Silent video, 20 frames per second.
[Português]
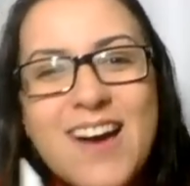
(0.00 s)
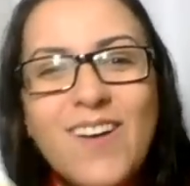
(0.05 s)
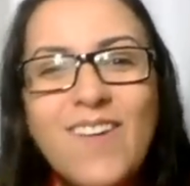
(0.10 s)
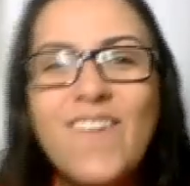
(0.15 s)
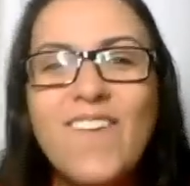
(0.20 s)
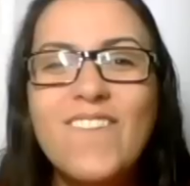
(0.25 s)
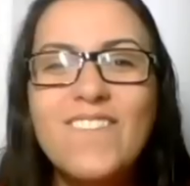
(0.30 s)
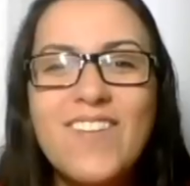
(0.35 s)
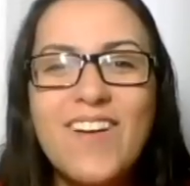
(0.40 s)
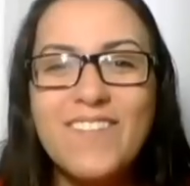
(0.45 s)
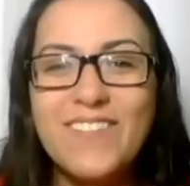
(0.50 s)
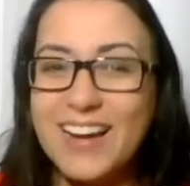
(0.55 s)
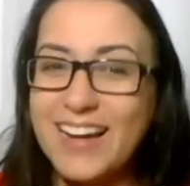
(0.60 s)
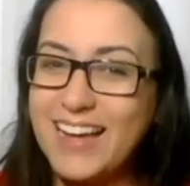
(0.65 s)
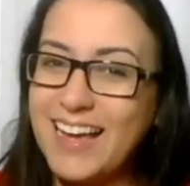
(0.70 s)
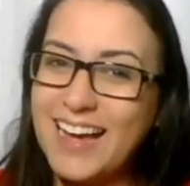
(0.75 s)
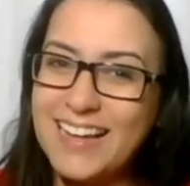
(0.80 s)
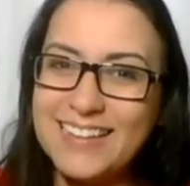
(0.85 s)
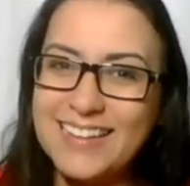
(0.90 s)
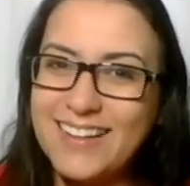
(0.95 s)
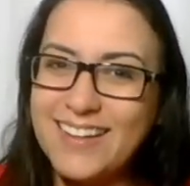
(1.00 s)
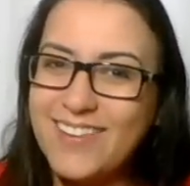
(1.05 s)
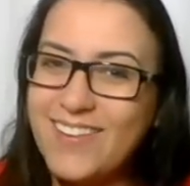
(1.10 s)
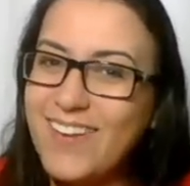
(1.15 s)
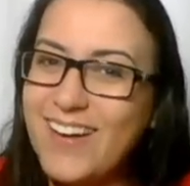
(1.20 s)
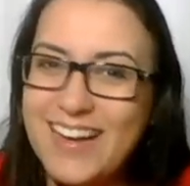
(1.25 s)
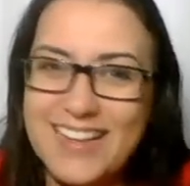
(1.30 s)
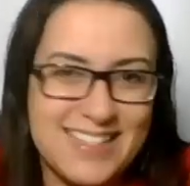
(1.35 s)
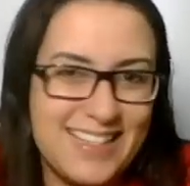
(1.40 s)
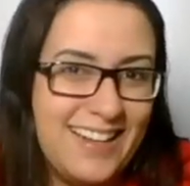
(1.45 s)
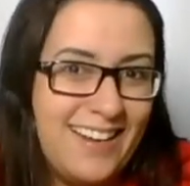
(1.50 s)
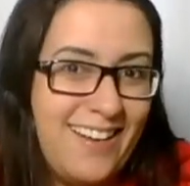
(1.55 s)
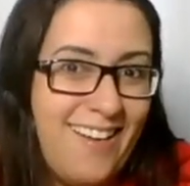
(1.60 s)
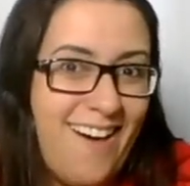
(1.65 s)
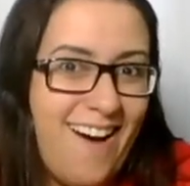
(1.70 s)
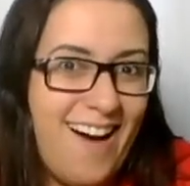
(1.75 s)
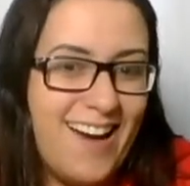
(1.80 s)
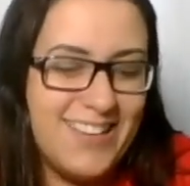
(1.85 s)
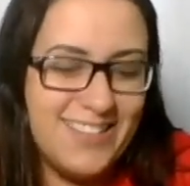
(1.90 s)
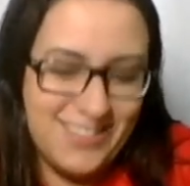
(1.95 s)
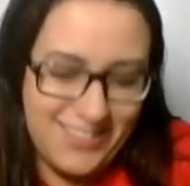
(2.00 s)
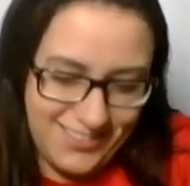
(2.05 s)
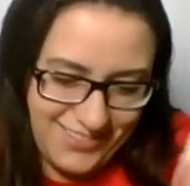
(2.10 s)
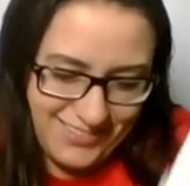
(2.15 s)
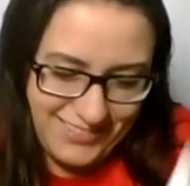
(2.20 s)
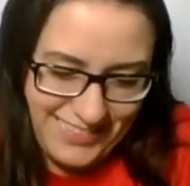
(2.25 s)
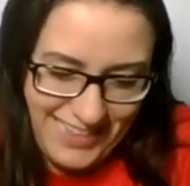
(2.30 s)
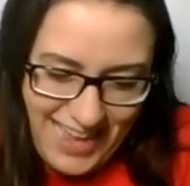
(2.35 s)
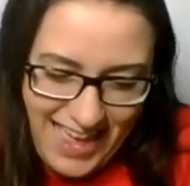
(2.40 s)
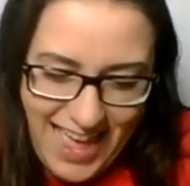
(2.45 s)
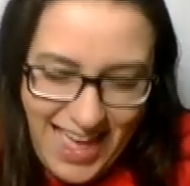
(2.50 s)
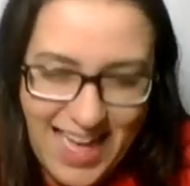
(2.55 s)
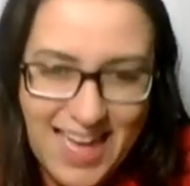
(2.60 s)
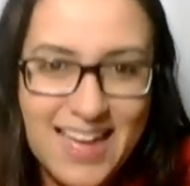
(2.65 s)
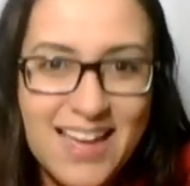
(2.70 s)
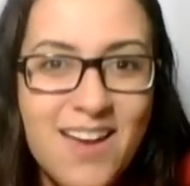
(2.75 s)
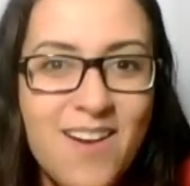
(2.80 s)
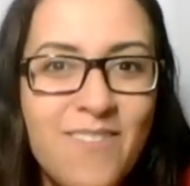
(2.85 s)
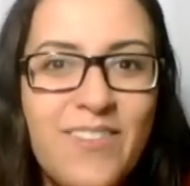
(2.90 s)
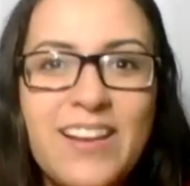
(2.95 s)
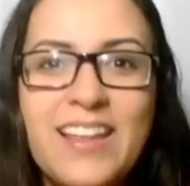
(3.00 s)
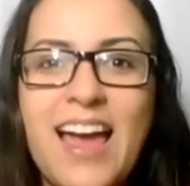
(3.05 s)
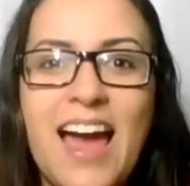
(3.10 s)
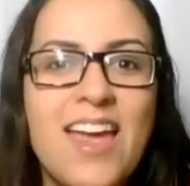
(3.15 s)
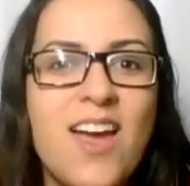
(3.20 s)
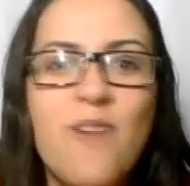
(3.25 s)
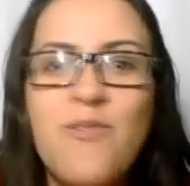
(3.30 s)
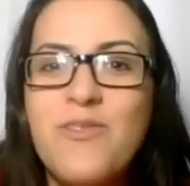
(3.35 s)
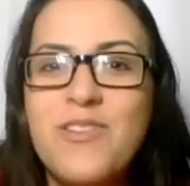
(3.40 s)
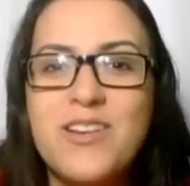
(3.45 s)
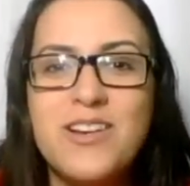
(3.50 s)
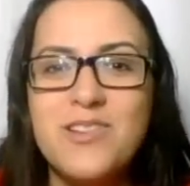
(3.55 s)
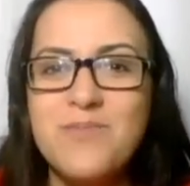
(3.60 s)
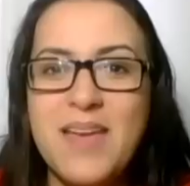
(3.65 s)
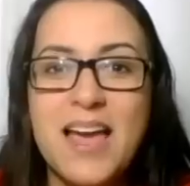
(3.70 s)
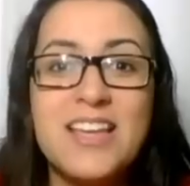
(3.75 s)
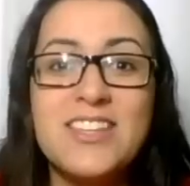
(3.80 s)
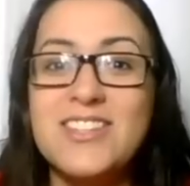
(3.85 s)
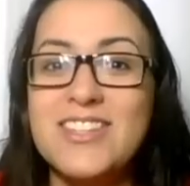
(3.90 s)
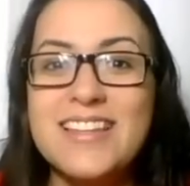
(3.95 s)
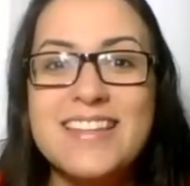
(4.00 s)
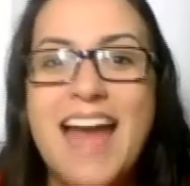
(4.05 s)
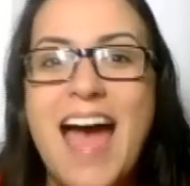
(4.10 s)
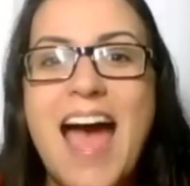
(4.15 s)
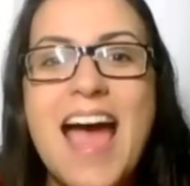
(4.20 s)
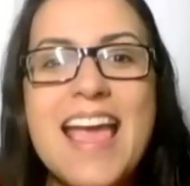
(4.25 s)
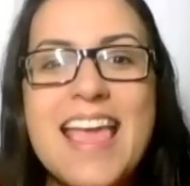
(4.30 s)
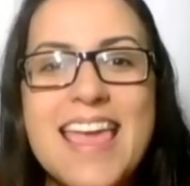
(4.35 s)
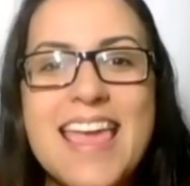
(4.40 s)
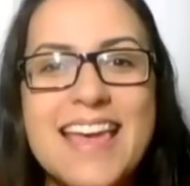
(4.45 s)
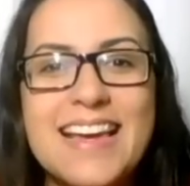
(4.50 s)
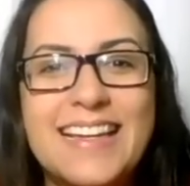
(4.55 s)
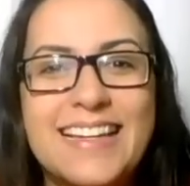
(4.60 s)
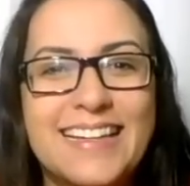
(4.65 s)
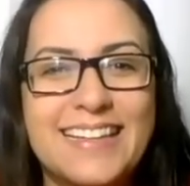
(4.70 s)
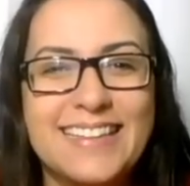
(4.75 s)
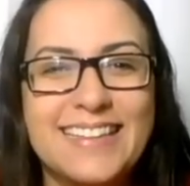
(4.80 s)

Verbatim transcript: uma para cada coisa, lógico, né? Porque aí eu fico me achando a rica.